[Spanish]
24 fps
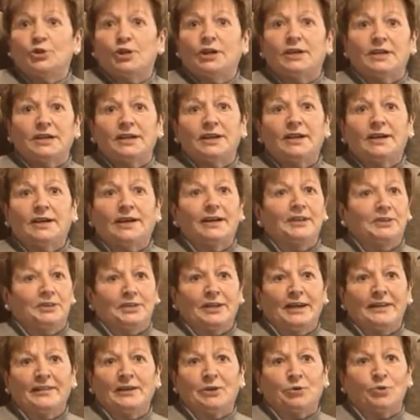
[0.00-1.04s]
aquí
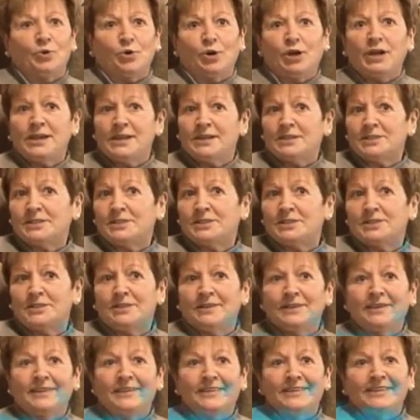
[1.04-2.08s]
encantada con ellas,
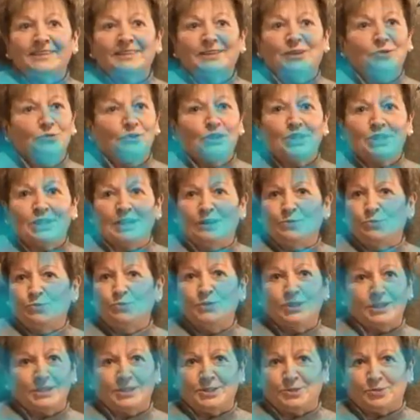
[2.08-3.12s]
tengo unas
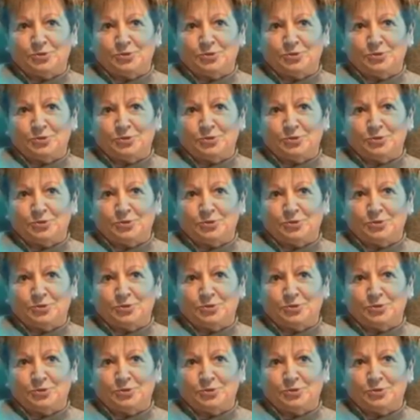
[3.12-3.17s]
alumnas